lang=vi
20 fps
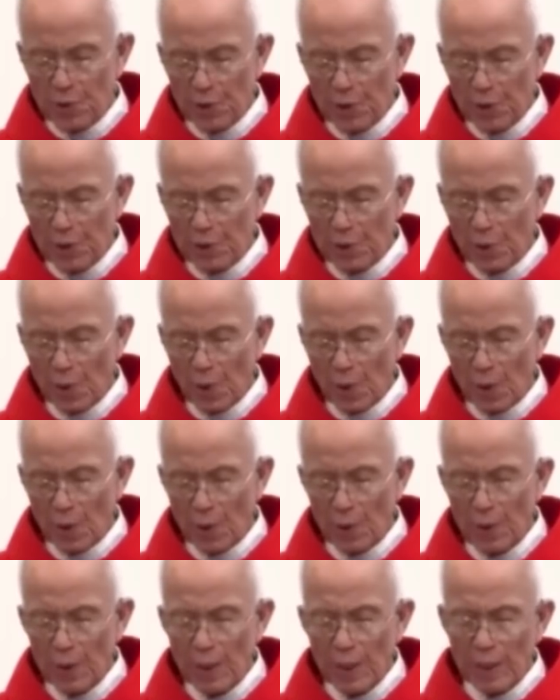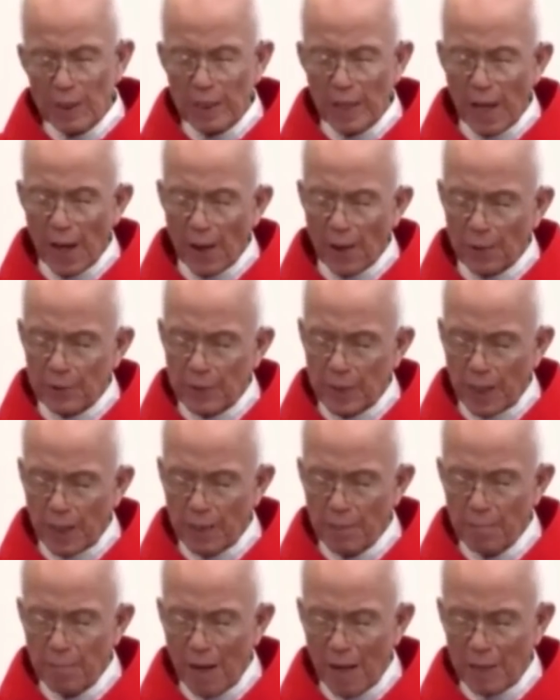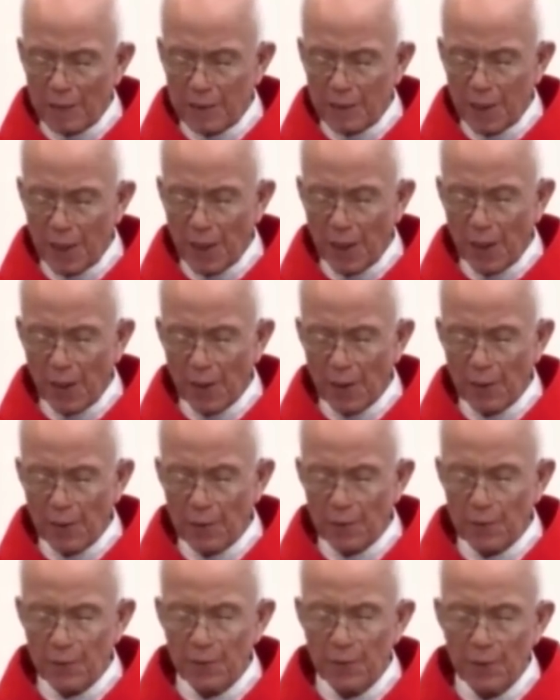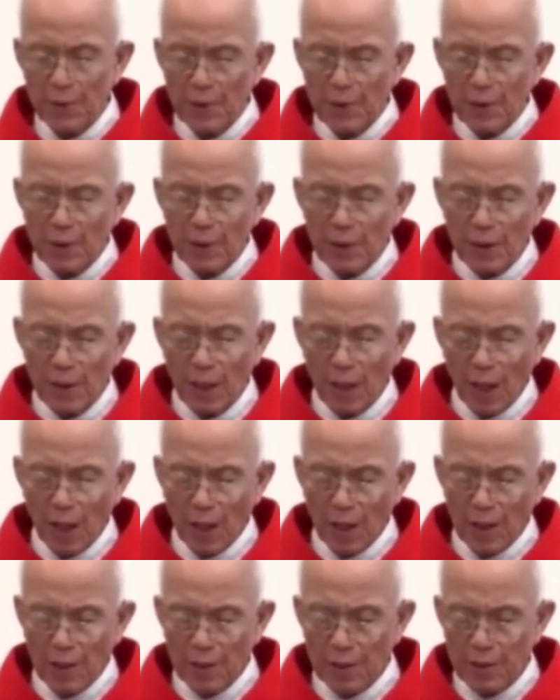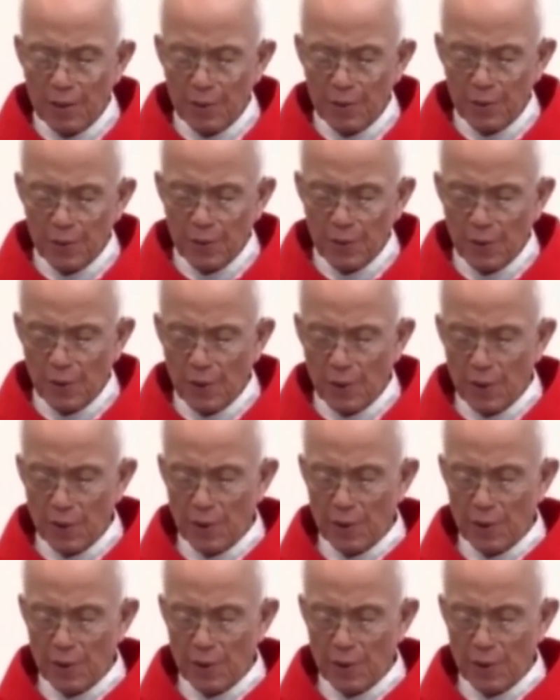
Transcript: Kitô theo Thánh Matthew. Lạy Chúa,